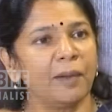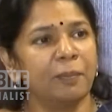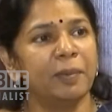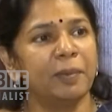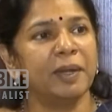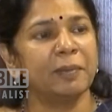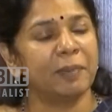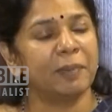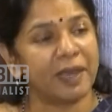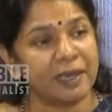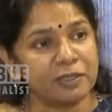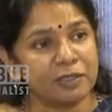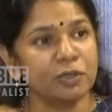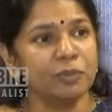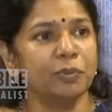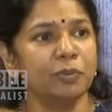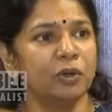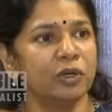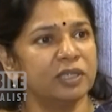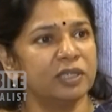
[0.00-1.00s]
அப்படி
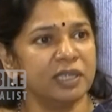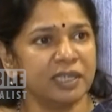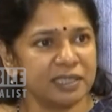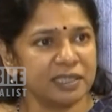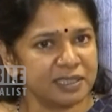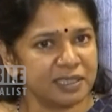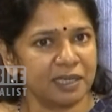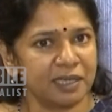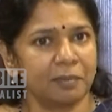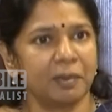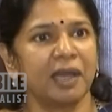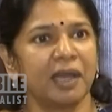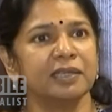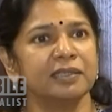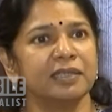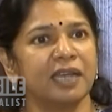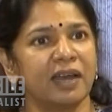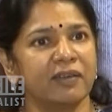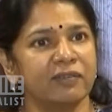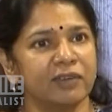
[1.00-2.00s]
பேசும்பொழுது நிச்சயமாக
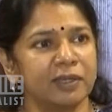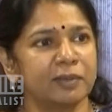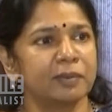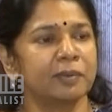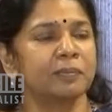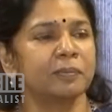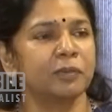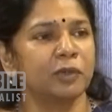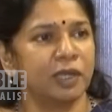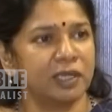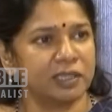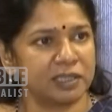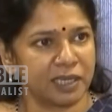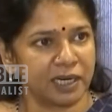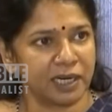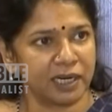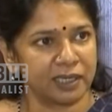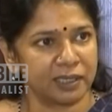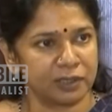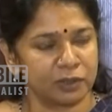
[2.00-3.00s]
திராவிட முன்னேற்ற
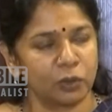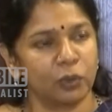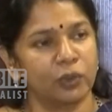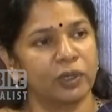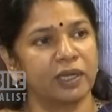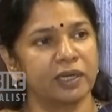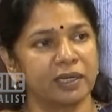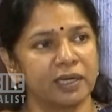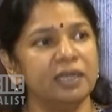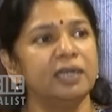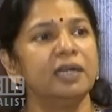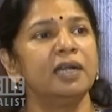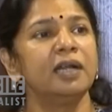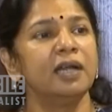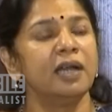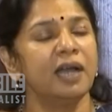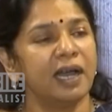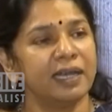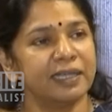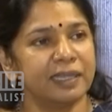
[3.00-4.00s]
கழக தோழர்கள்
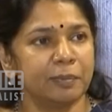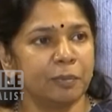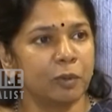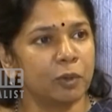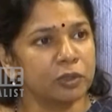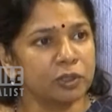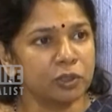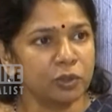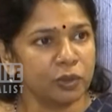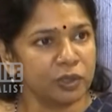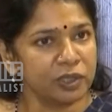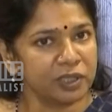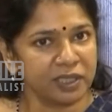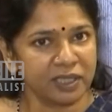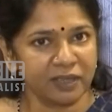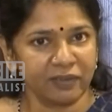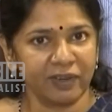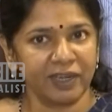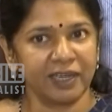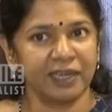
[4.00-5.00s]
அதை பொறுத்து கொண்டிருக்க
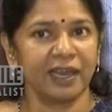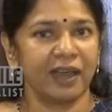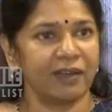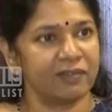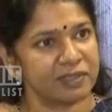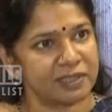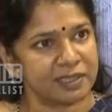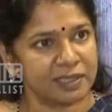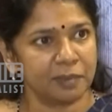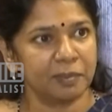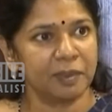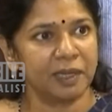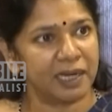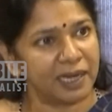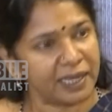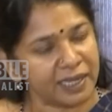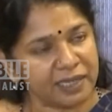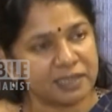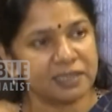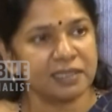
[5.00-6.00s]
இருக்க வேண்டிய அவசியம்
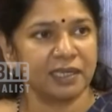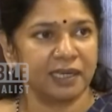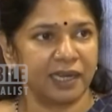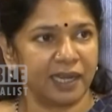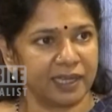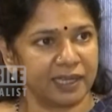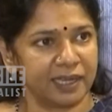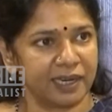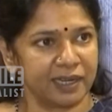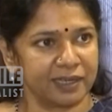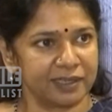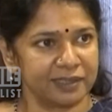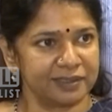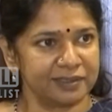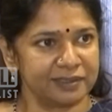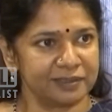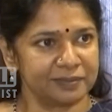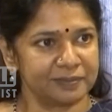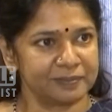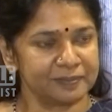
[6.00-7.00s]
இல்லை என்று நினைக்கிறார்கள்
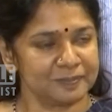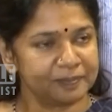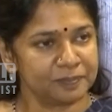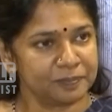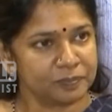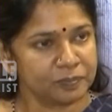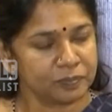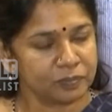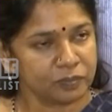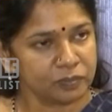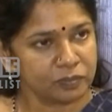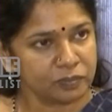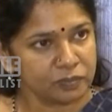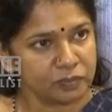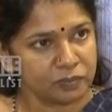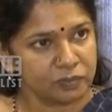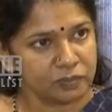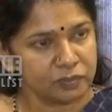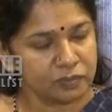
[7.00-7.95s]
விவசாயி